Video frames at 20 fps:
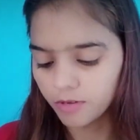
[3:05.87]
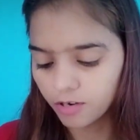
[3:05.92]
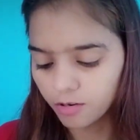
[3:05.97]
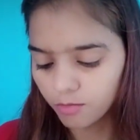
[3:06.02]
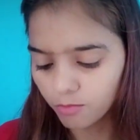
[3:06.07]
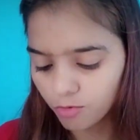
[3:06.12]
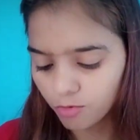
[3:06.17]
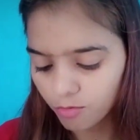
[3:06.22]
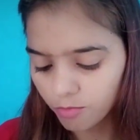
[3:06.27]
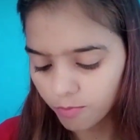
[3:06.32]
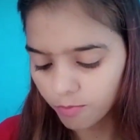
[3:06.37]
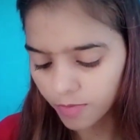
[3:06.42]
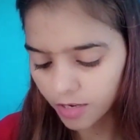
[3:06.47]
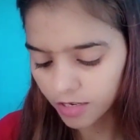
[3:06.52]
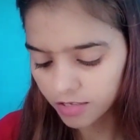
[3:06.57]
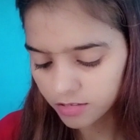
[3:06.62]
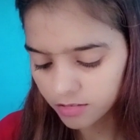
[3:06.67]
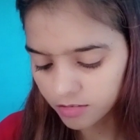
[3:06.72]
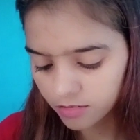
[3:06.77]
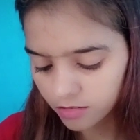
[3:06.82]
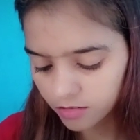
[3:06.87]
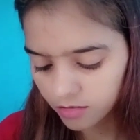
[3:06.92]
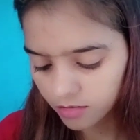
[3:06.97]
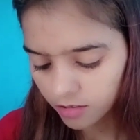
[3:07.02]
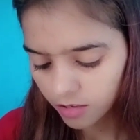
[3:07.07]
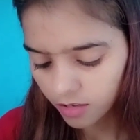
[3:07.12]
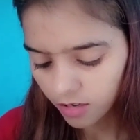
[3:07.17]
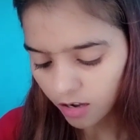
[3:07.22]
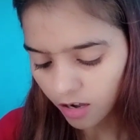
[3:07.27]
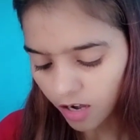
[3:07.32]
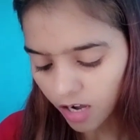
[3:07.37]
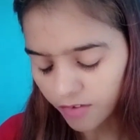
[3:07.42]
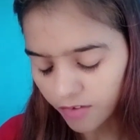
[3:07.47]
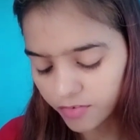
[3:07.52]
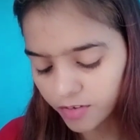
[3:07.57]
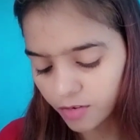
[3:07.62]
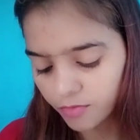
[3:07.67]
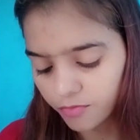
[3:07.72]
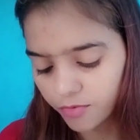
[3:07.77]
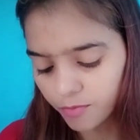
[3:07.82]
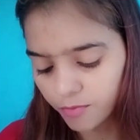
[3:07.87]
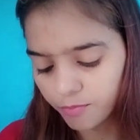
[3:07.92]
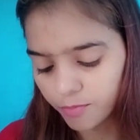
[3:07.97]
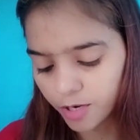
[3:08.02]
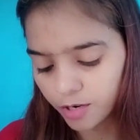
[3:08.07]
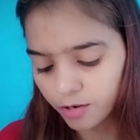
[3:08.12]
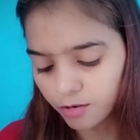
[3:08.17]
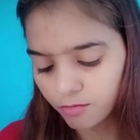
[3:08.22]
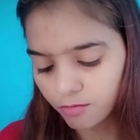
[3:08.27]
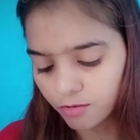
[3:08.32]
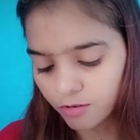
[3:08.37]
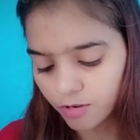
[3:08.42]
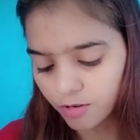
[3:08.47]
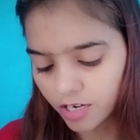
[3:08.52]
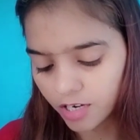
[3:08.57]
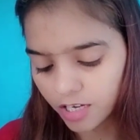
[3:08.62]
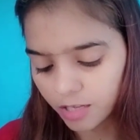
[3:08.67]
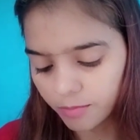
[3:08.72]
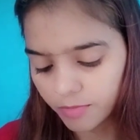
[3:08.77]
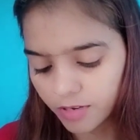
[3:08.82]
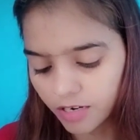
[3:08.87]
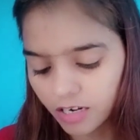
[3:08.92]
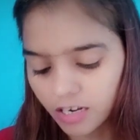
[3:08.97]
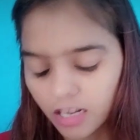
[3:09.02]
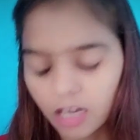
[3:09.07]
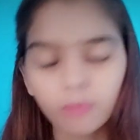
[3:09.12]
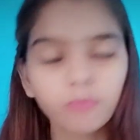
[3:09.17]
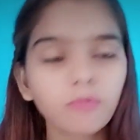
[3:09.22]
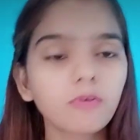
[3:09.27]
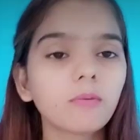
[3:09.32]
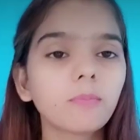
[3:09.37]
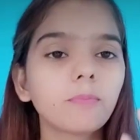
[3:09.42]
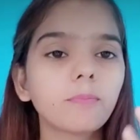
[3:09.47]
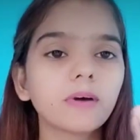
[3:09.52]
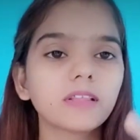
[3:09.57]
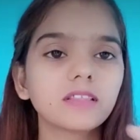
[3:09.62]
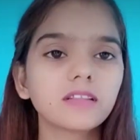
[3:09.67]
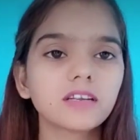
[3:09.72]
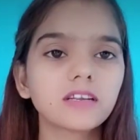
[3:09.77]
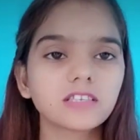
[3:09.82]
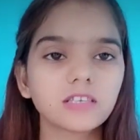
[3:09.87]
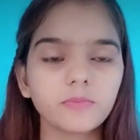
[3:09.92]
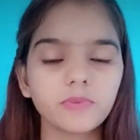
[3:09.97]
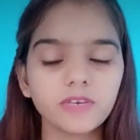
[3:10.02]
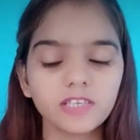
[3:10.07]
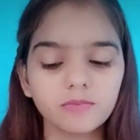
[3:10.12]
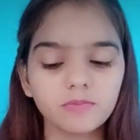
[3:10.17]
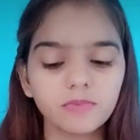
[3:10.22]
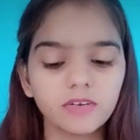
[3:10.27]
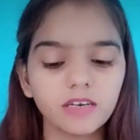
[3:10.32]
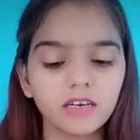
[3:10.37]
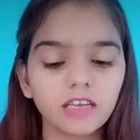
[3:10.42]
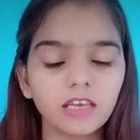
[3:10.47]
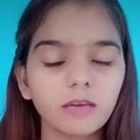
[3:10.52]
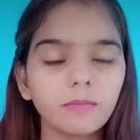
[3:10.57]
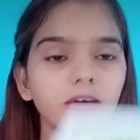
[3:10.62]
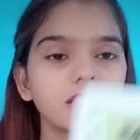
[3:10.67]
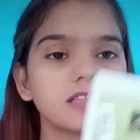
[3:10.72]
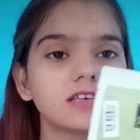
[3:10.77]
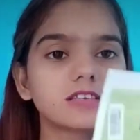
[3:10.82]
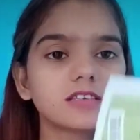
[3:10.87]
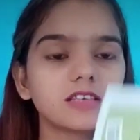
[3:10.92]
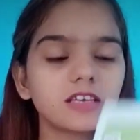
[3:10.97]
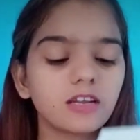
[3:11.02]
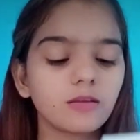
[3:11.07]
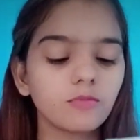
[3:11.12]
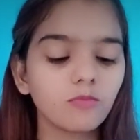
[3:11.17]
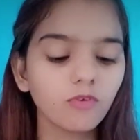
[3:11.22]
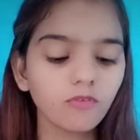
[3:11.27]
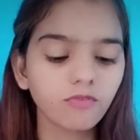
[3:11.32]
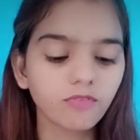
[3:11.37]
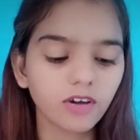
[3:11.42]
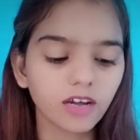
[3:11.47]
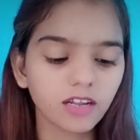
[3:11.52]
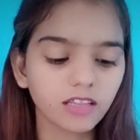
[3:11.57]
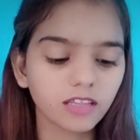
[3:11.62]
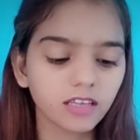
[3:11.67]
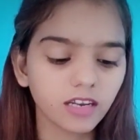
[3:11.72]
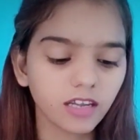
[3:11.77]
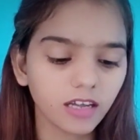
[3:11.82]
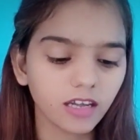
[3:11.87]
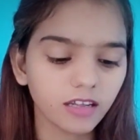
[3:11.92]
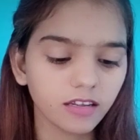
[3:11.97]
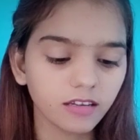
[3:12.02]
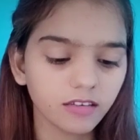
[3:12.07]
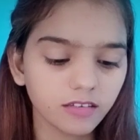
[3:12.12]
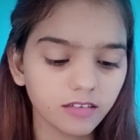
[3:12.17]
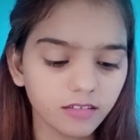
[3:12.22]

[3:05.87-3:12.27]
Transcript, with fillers: है रिमूव मास्क आफ्टर 15 टू 20 मिनट आपको 15 से 20 मिनट के बाद इसे रिमूव कर देना है